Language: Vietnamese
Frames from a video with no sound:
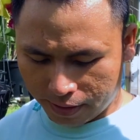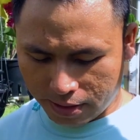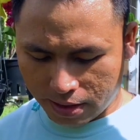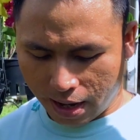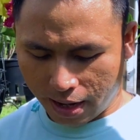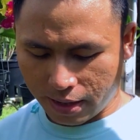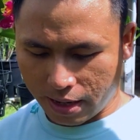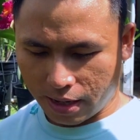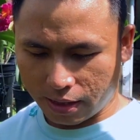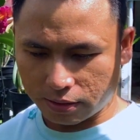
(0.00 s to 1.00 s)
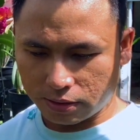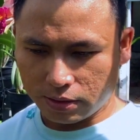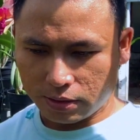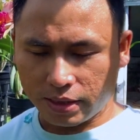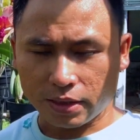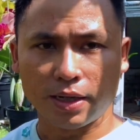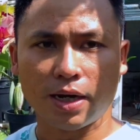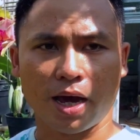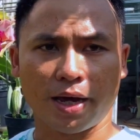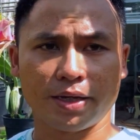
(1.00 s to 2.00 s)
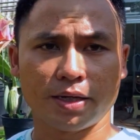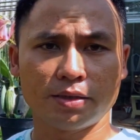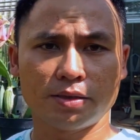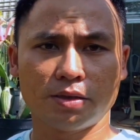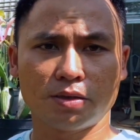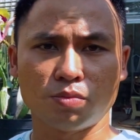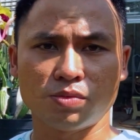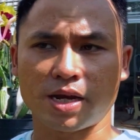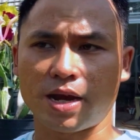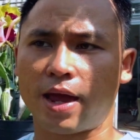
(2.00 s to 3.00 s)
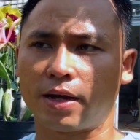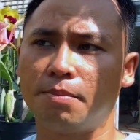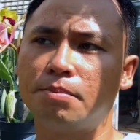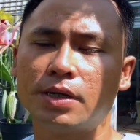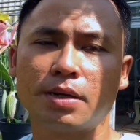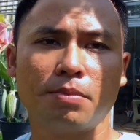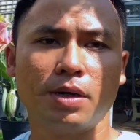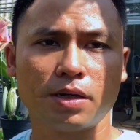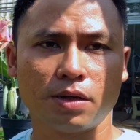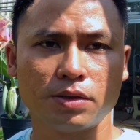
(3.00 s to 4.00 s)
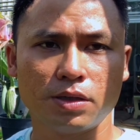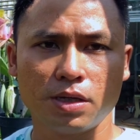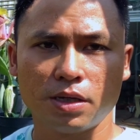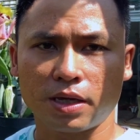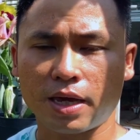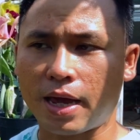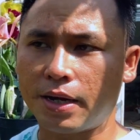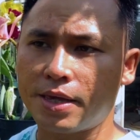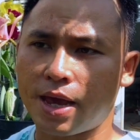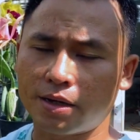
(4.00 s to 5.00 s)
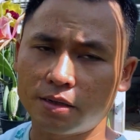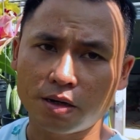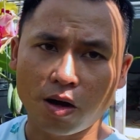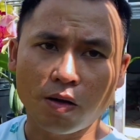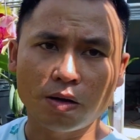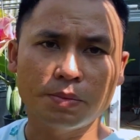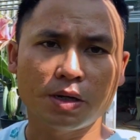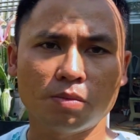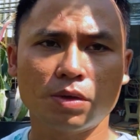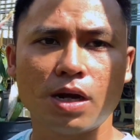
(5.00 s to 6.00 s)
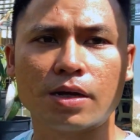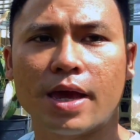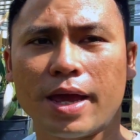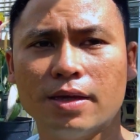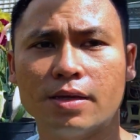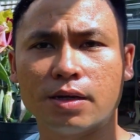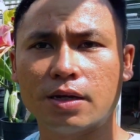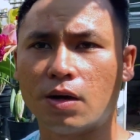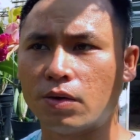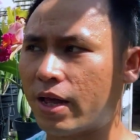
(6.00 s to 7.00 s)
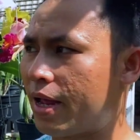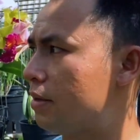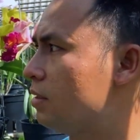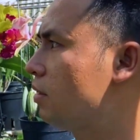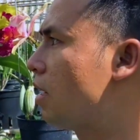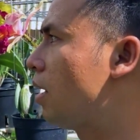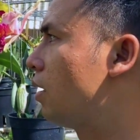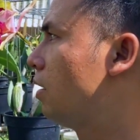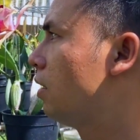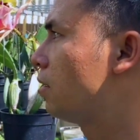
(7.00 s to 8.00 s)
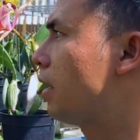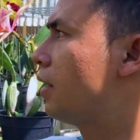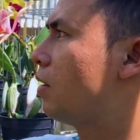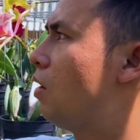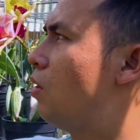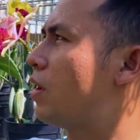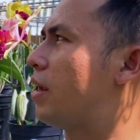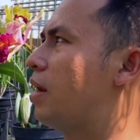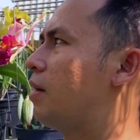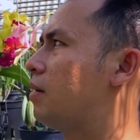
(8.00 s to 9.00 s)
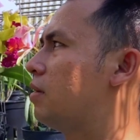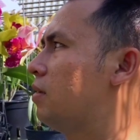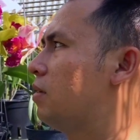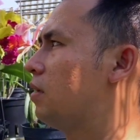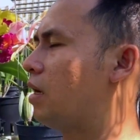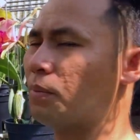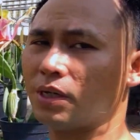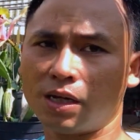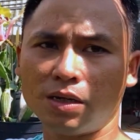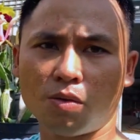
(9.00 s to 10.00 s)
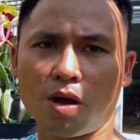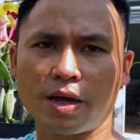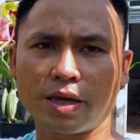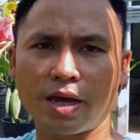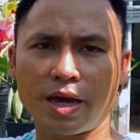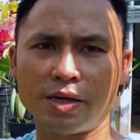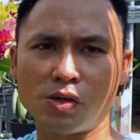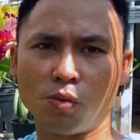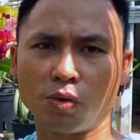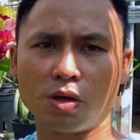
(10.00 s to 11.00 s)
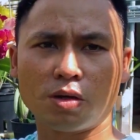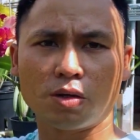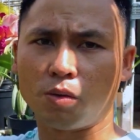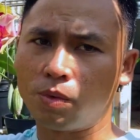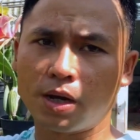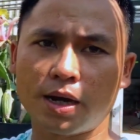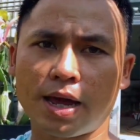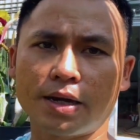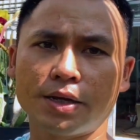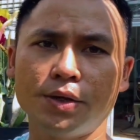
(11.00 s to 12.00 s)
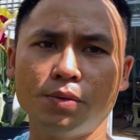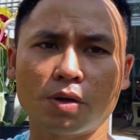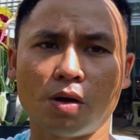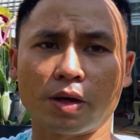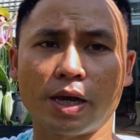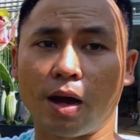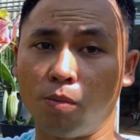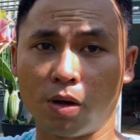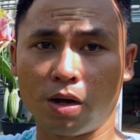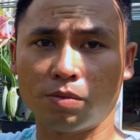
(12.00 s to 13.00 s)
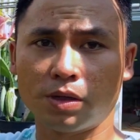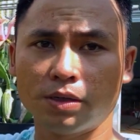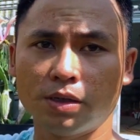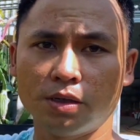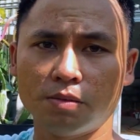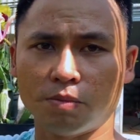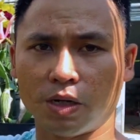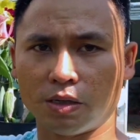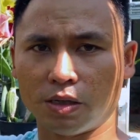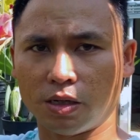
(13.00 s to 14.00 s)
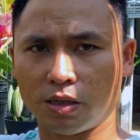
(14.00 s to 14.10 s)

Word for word: Với lại là cái tỷ lệ á, nó cũng sẽ đạt 50-50 thôi. Cái Cattleya nó khó lắm, nó không có đơn giản như những cái loại lan như là Dendro này là mình kích hoa cái cây dù cho nó rụng hết lá, nó yếu, nó còn cái cọng không á, mình